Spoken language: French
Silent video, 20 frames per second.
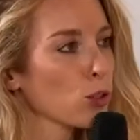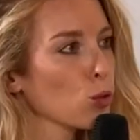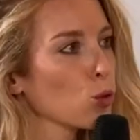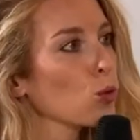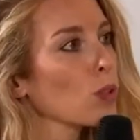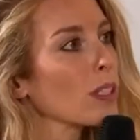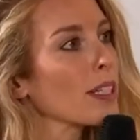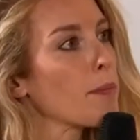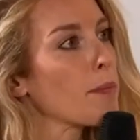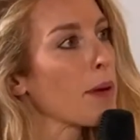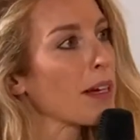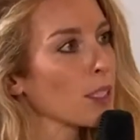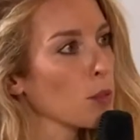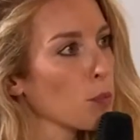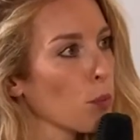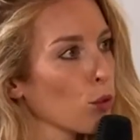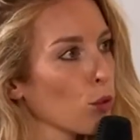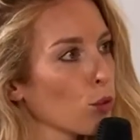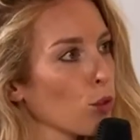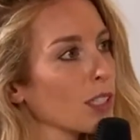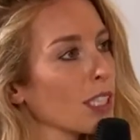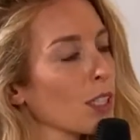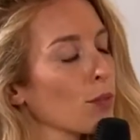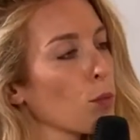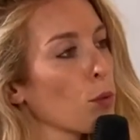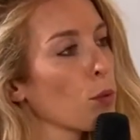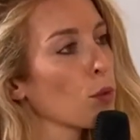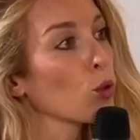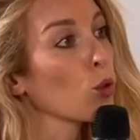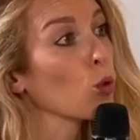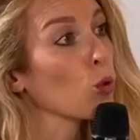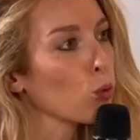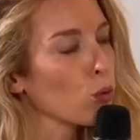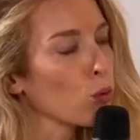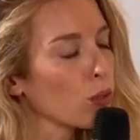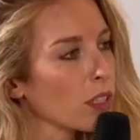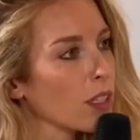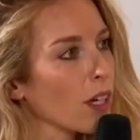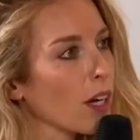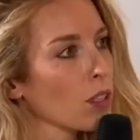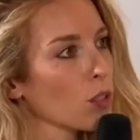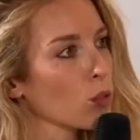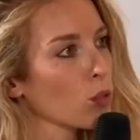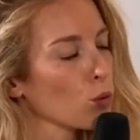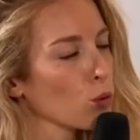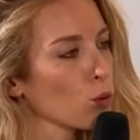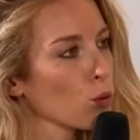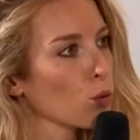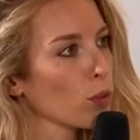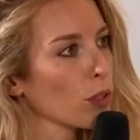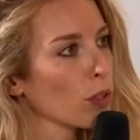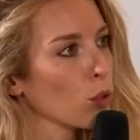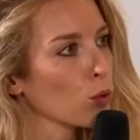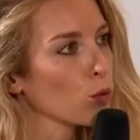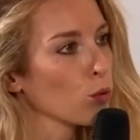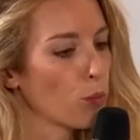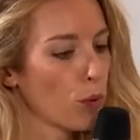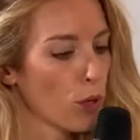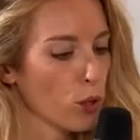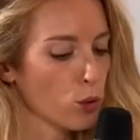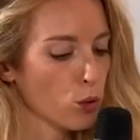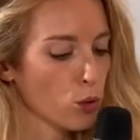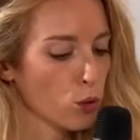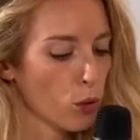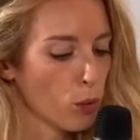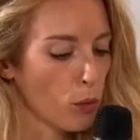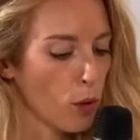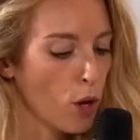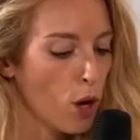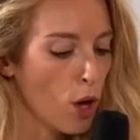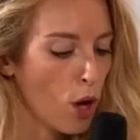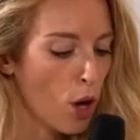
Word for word: toutes les parties prenantes qu'il faut prendre en considération aujourd'hui quand on parle justement